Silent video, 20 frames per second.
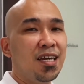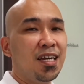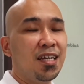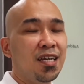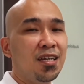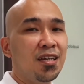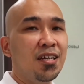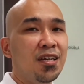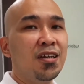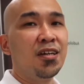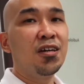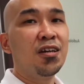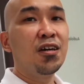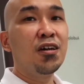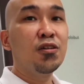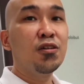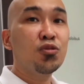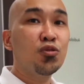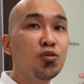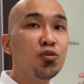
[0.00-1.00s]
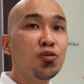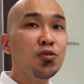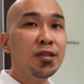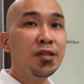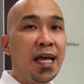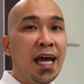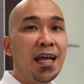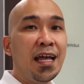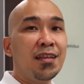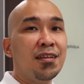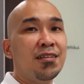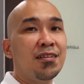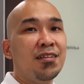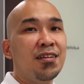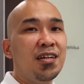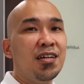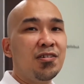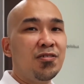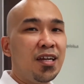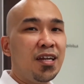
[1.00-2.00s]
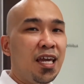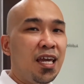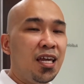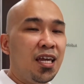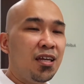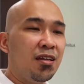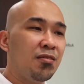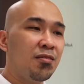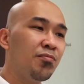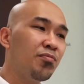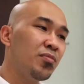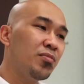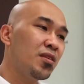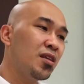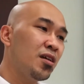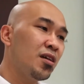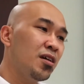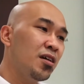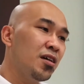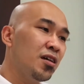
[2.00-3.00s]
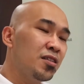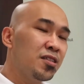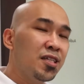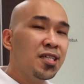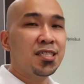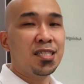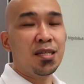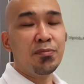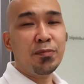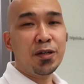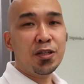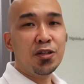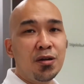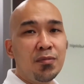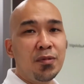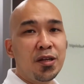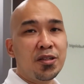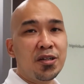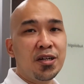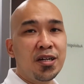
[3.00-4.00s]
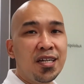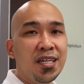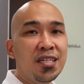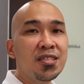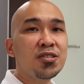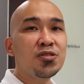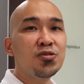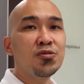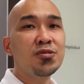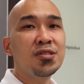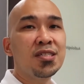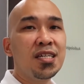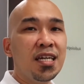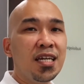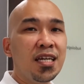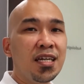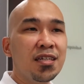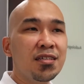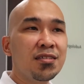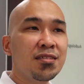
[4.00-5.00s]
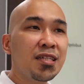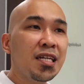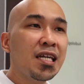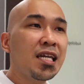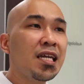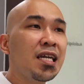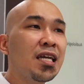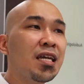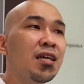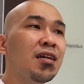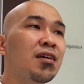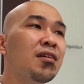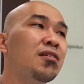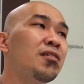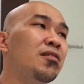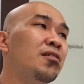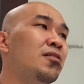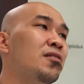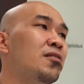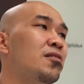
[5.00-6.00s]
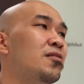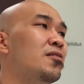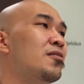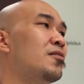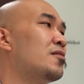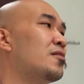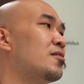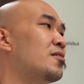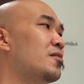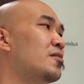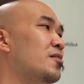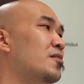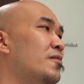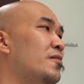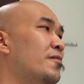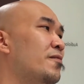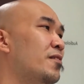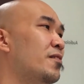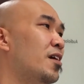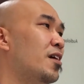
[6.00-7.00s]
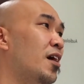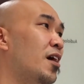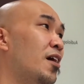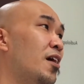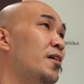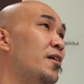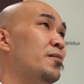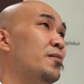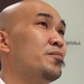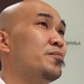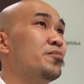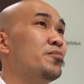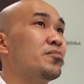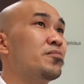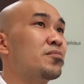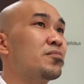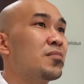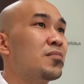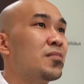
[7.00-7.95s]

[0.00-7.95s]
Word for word: okay. To do that, okay, this tympanometer is using three um,